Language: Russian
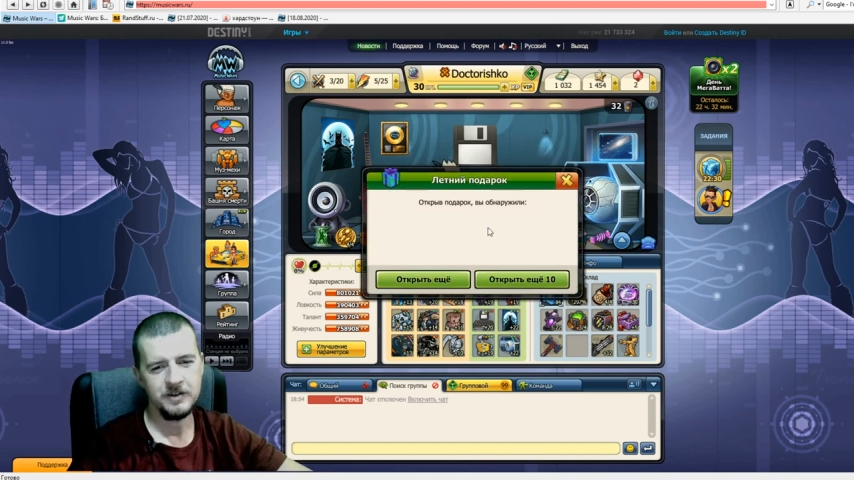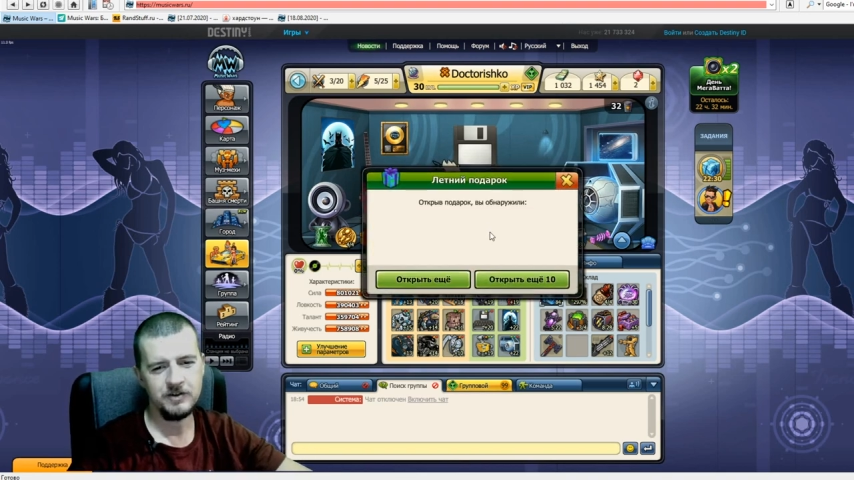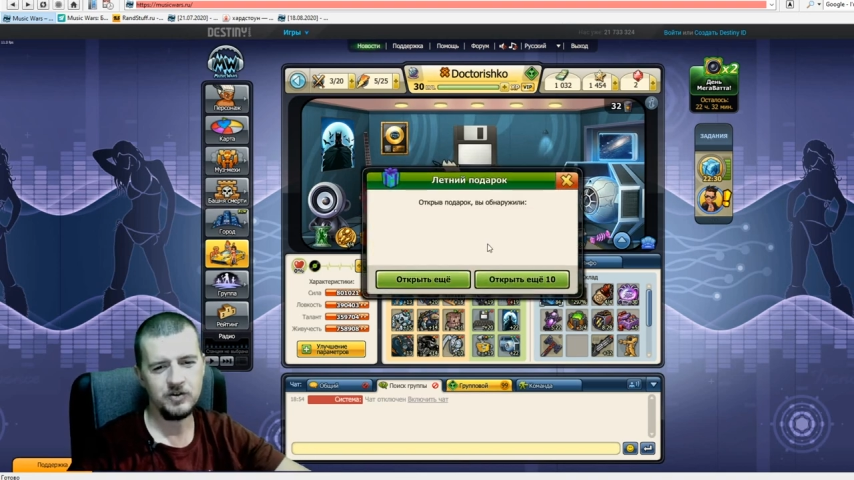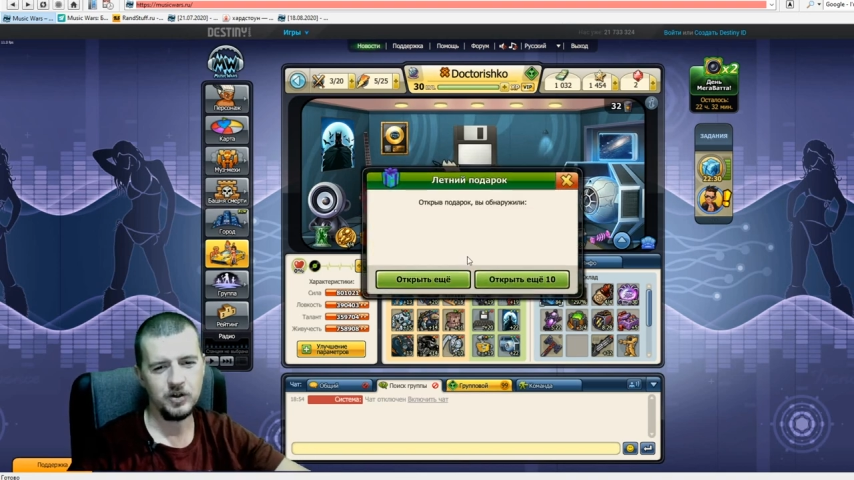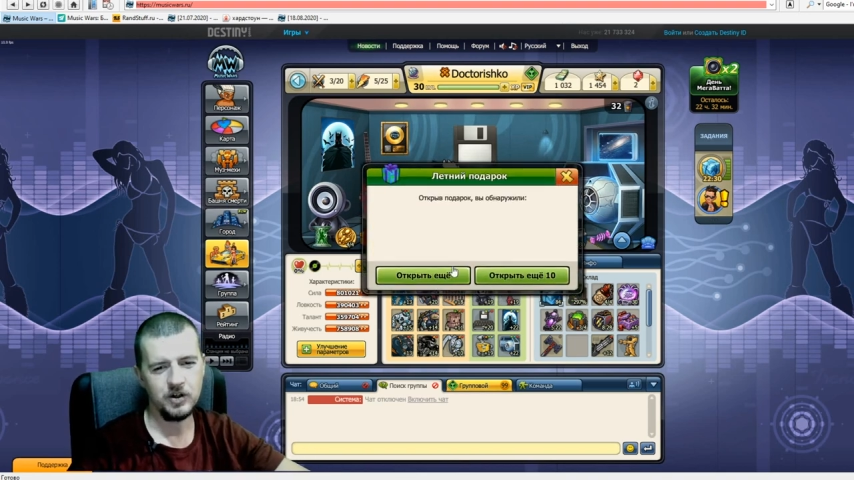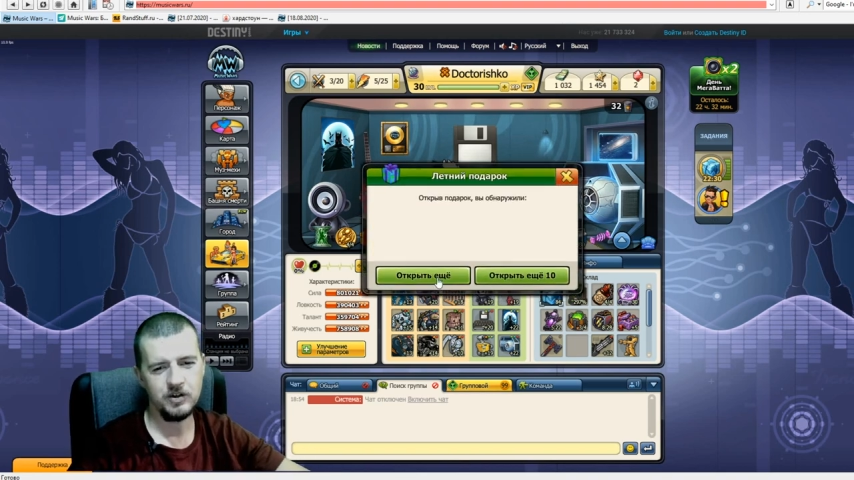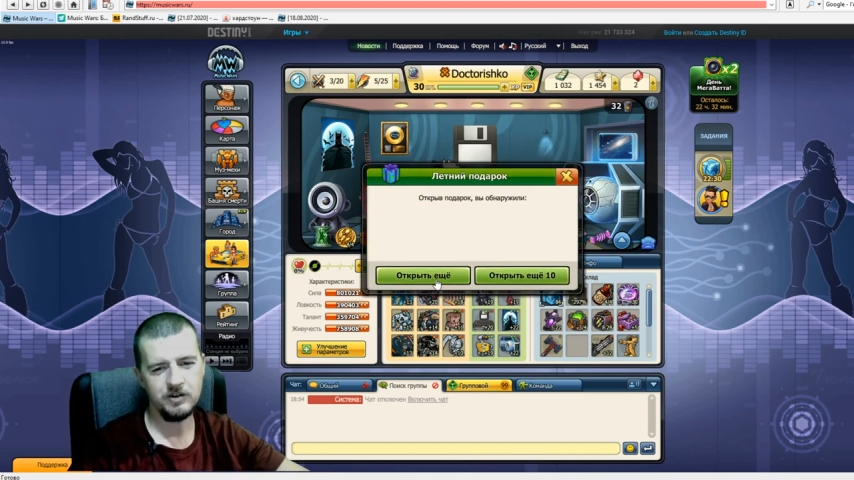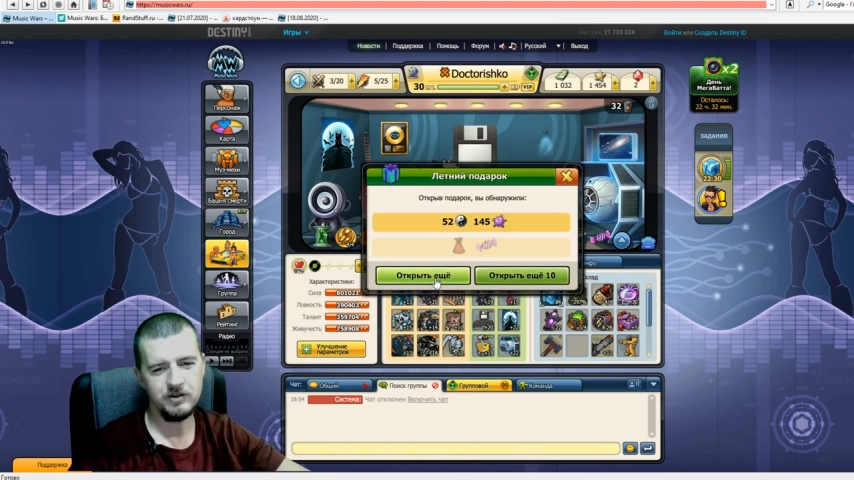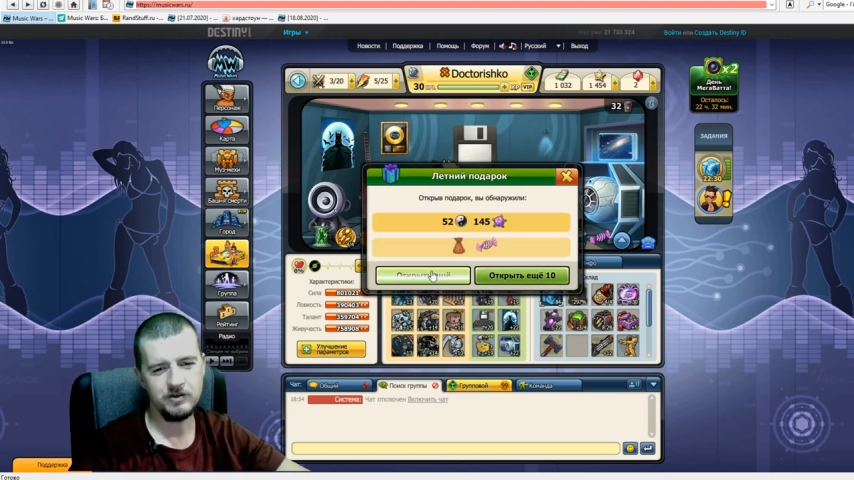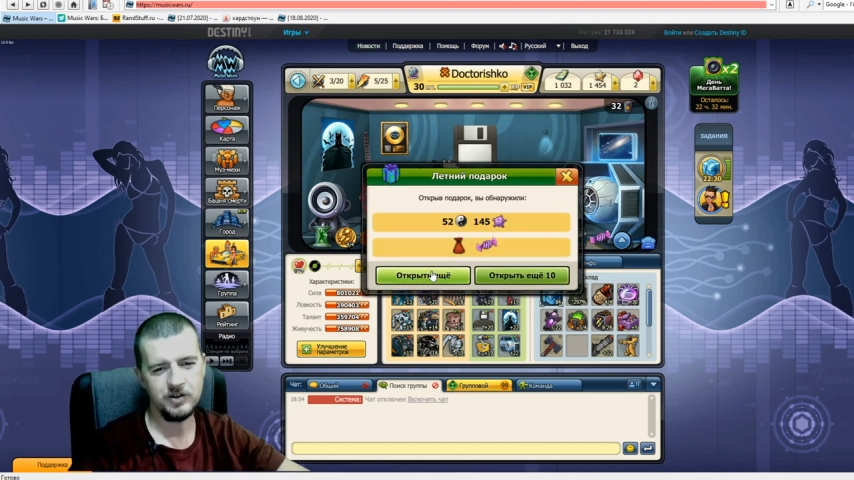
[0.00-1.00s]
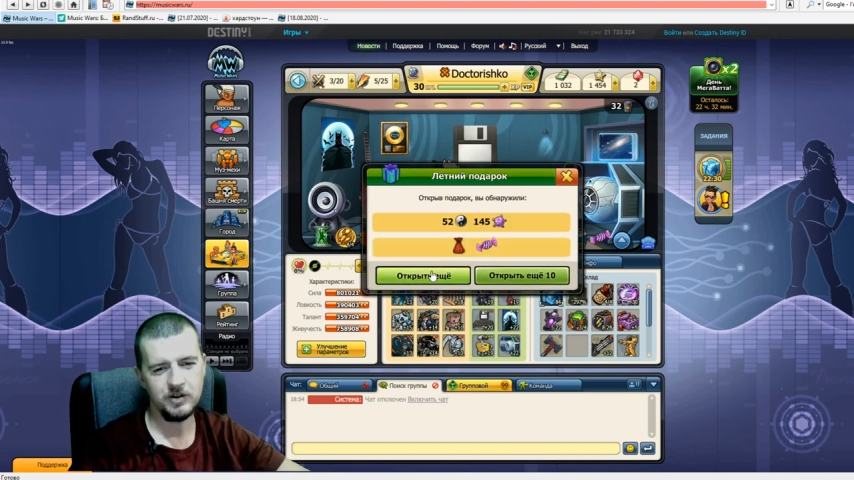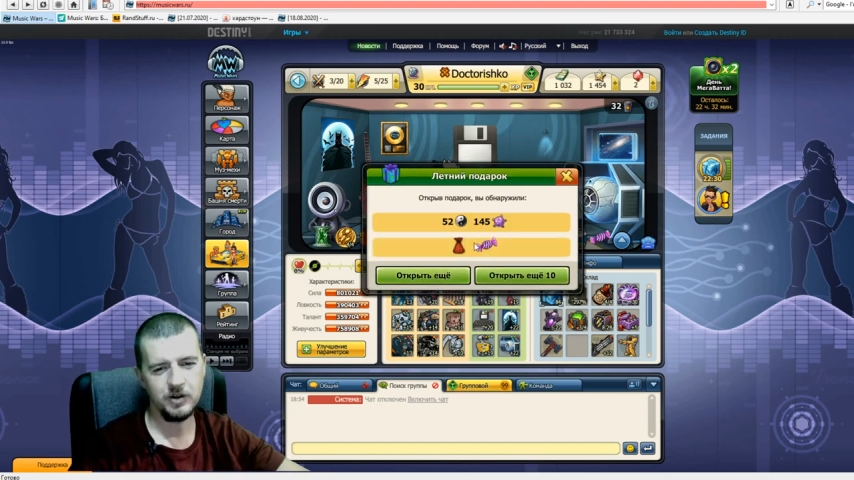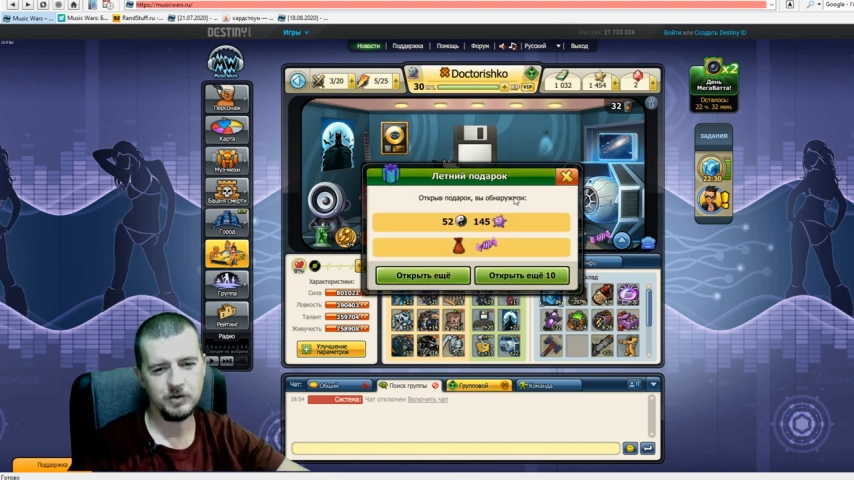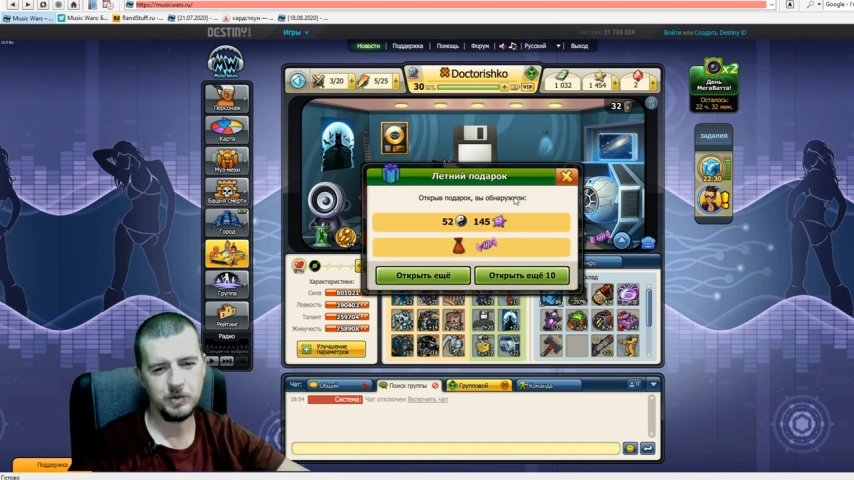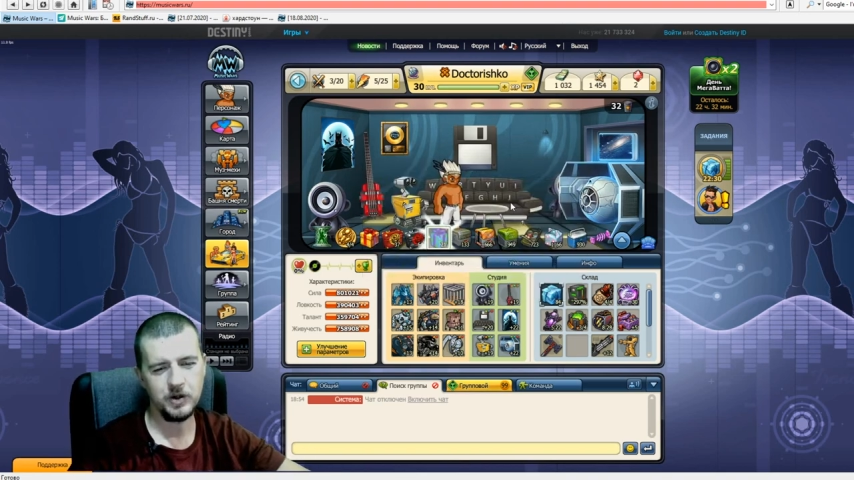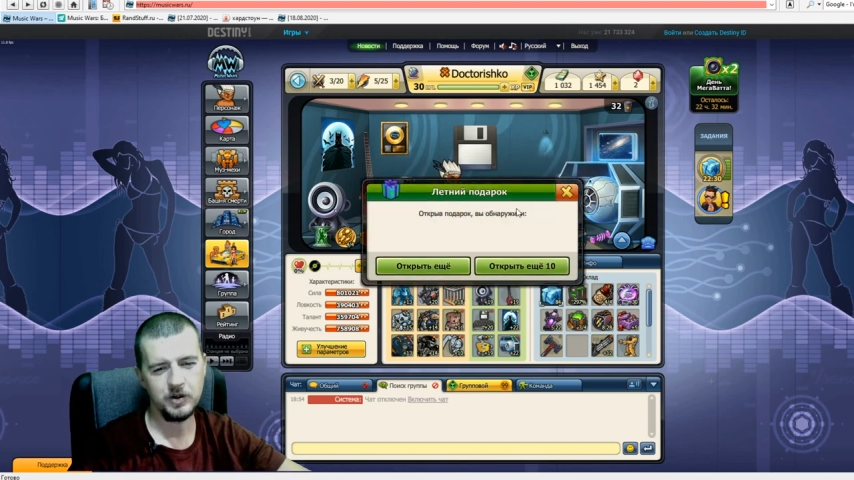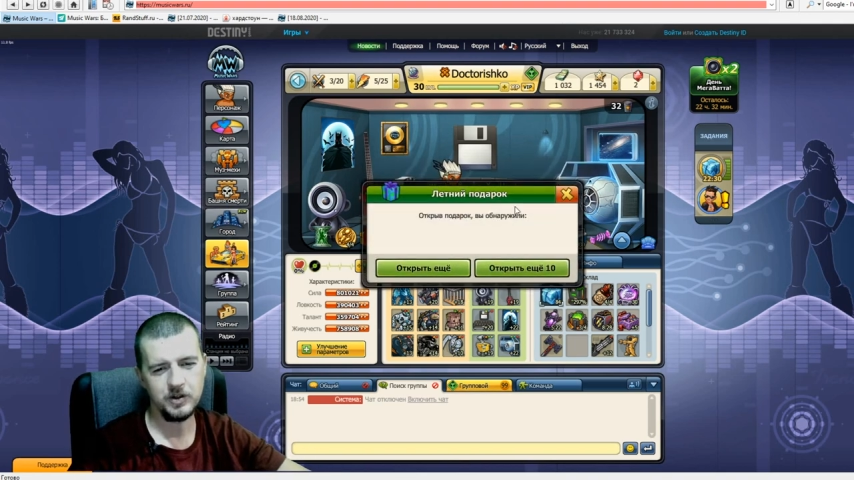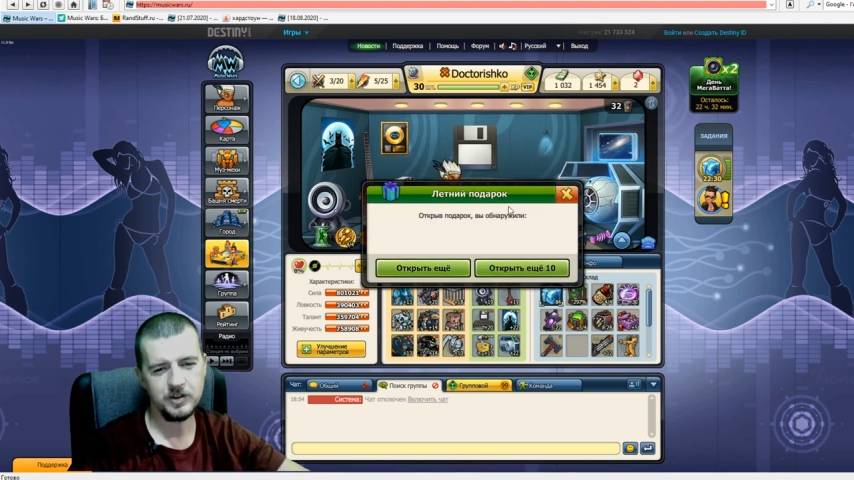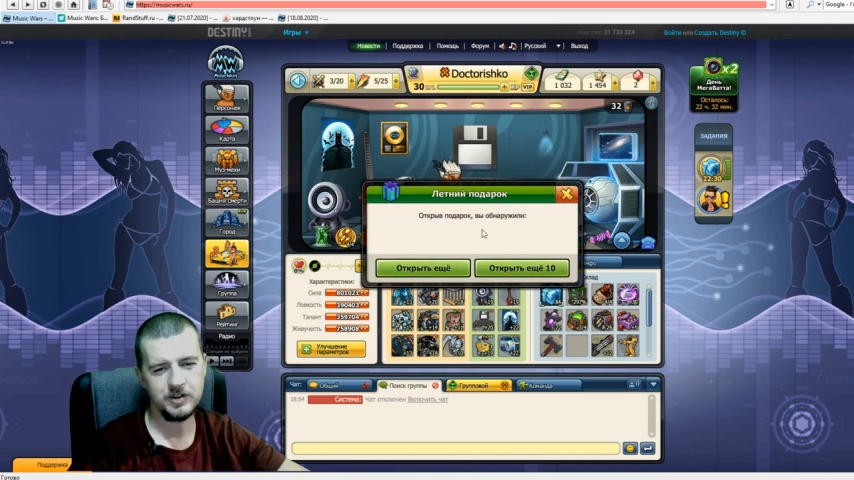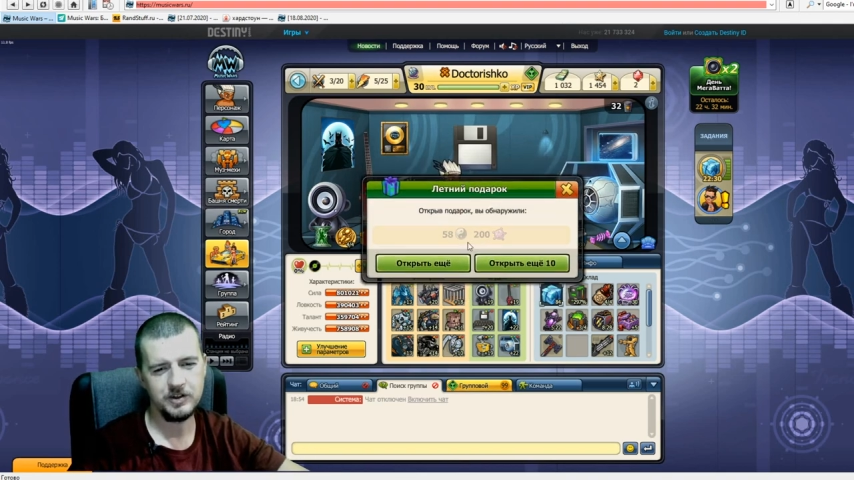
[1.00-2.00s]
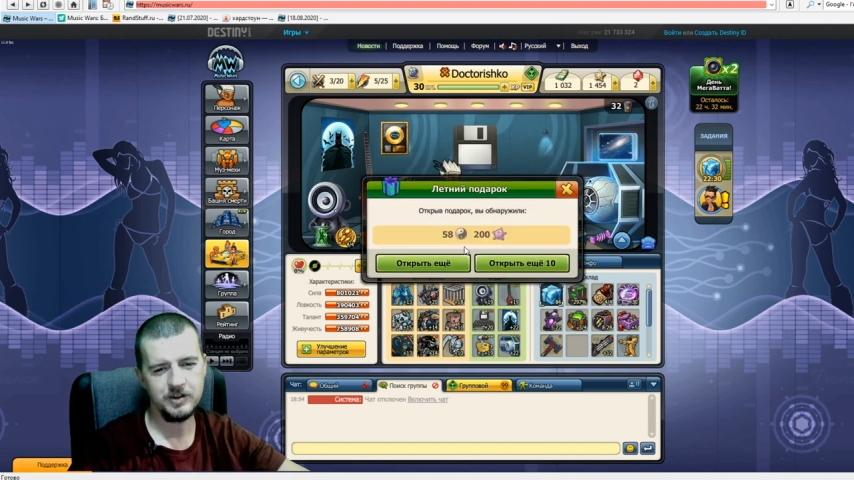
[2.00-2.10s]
Все, все, я успокоился.